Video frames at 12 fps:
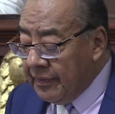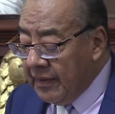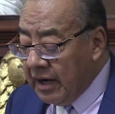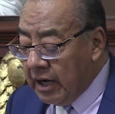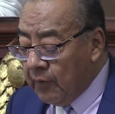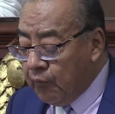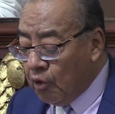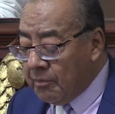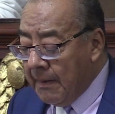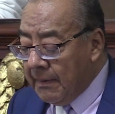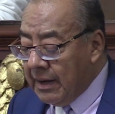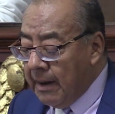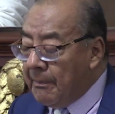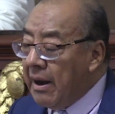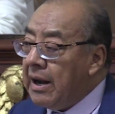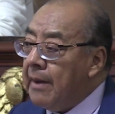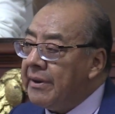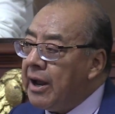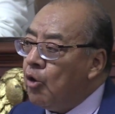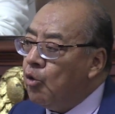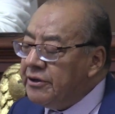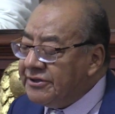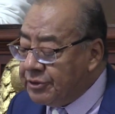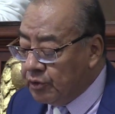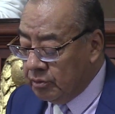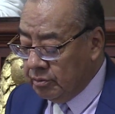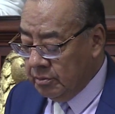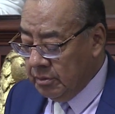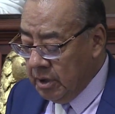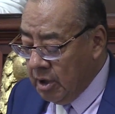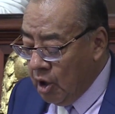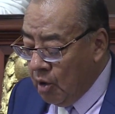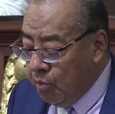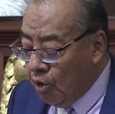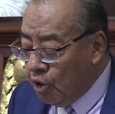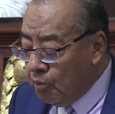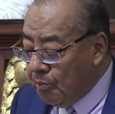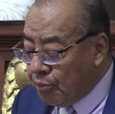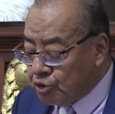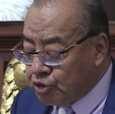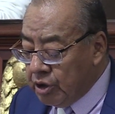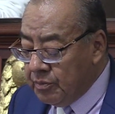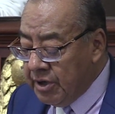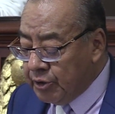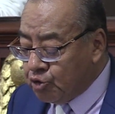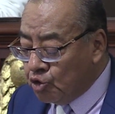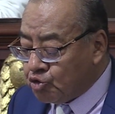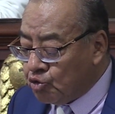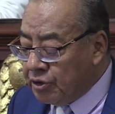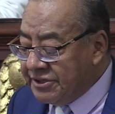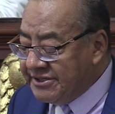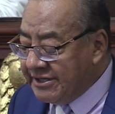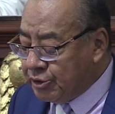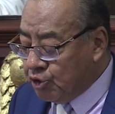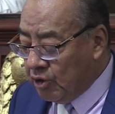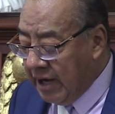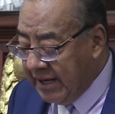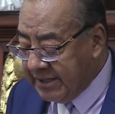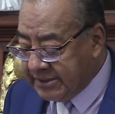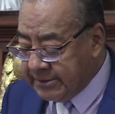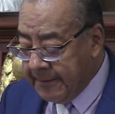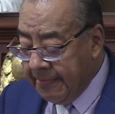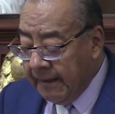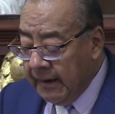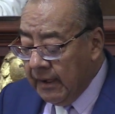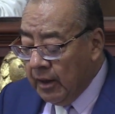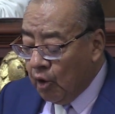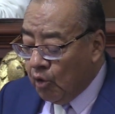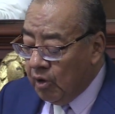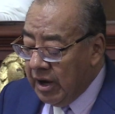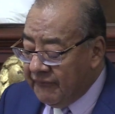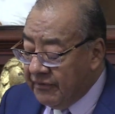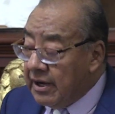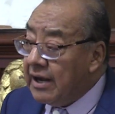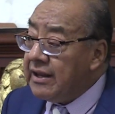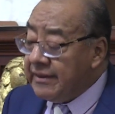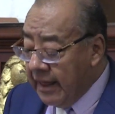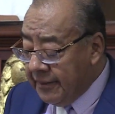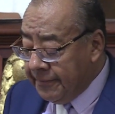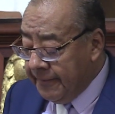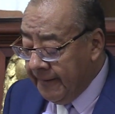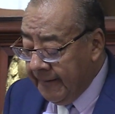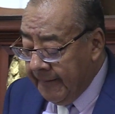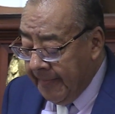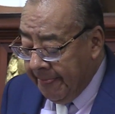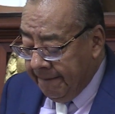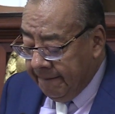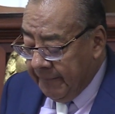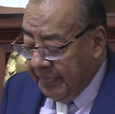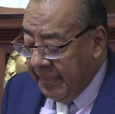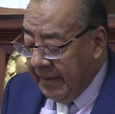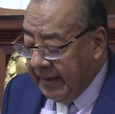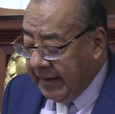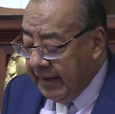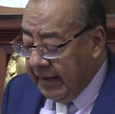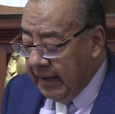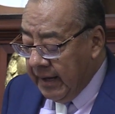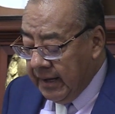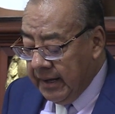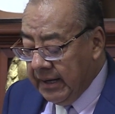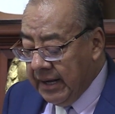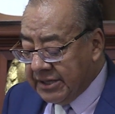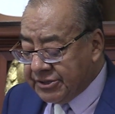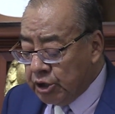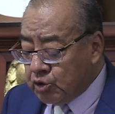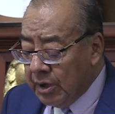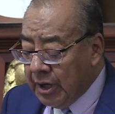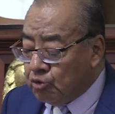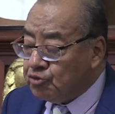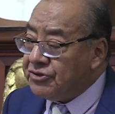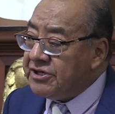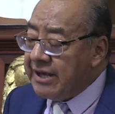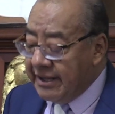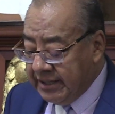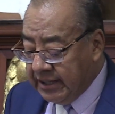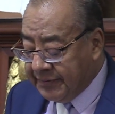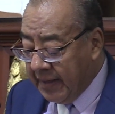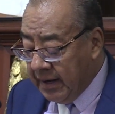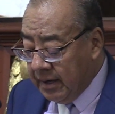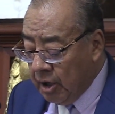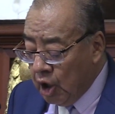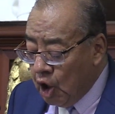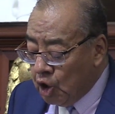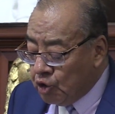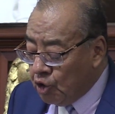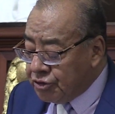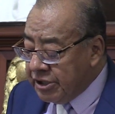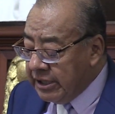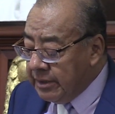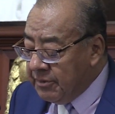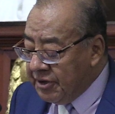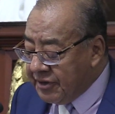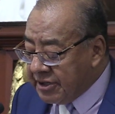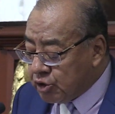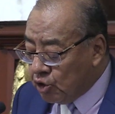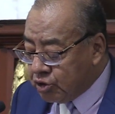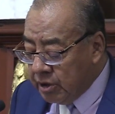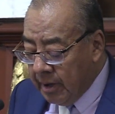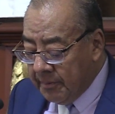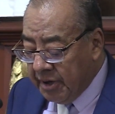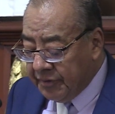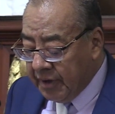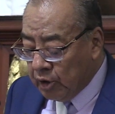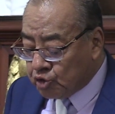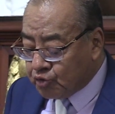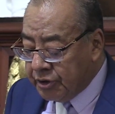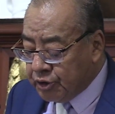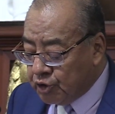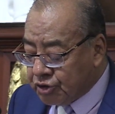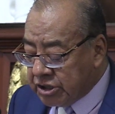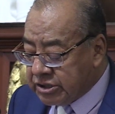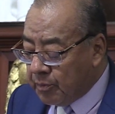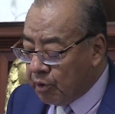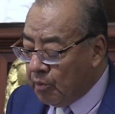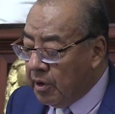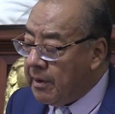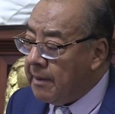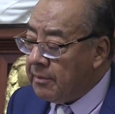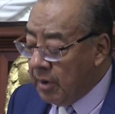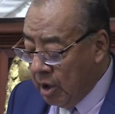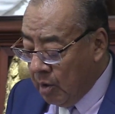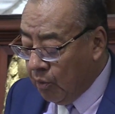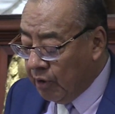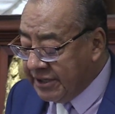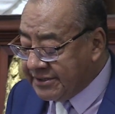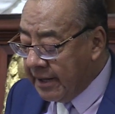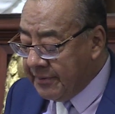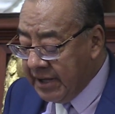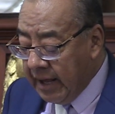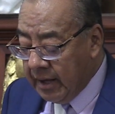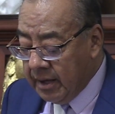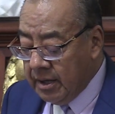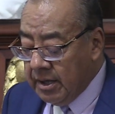de la reforma la palabra juicio por procedimientos jurisdiccionales, con la finalidad de que el acceso a la justicia digital no se limite exclusivamente a los juicios que se promuevan por esta vía,